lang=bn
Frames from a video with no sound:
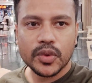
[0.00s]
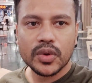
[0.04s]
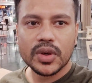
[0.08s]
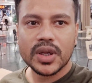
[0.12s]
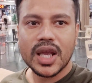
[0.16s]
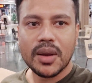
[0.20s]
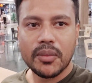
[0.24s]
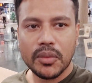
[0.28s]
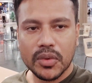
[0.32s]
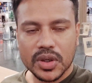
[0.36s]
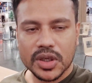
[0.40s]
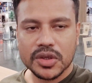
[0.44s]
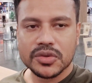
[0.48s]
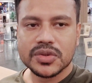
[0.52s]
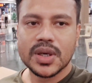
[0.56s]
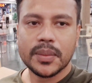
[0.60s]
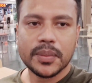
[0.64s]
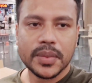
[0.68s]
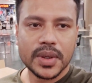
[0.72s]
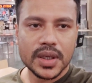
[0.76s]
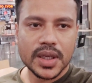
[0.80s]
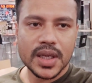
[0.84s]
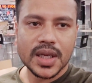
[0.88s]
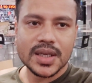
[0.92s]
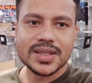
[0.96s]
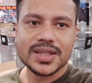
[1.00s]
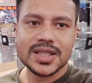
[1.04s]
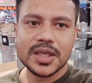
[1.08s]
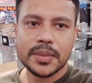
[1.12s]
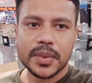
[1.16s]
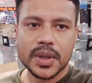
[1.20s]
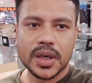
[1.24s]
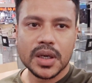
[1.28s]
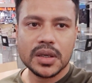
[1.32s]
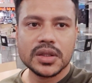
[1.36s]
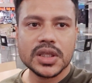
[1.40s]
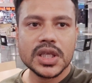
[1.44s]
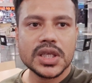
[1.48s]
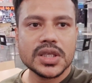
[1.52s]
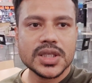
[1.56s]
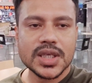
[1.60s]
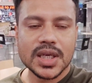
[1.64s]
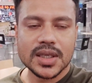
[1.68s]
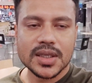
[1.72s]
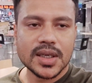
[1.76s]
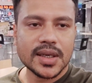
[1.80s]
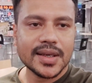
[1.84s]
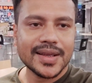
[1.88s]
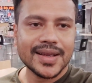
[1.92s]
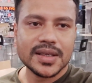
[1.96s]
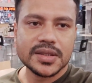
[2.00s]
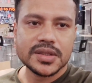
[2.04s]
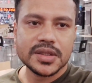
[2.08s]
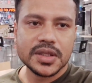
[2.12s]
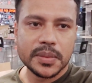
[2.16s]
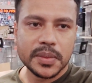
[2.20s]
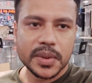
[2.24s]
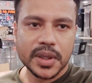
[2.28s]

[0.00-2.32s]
পরি এমন কিছু আপনি নিয়ে আসতে পারেন তিন চারটা নিয়ে আসতে